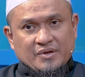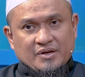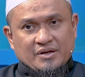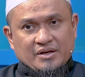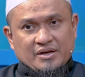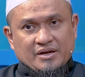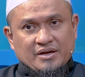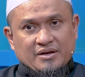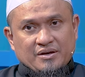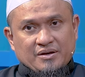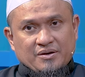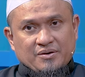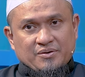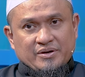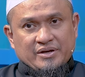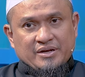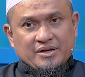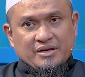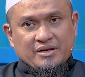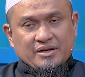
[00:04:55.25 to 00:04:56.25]
jadi oh
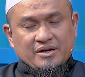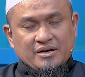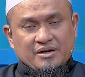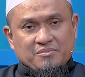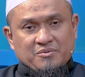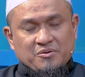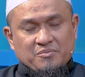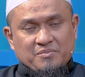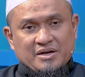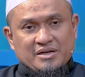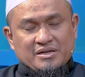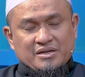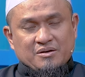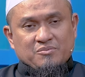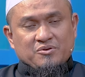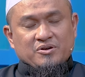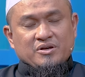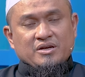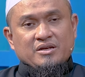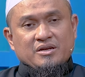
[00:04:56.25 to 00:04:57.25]
ini dia membaca
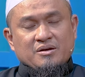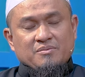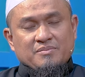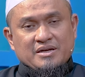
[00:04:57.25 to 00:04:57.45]
mungkin dia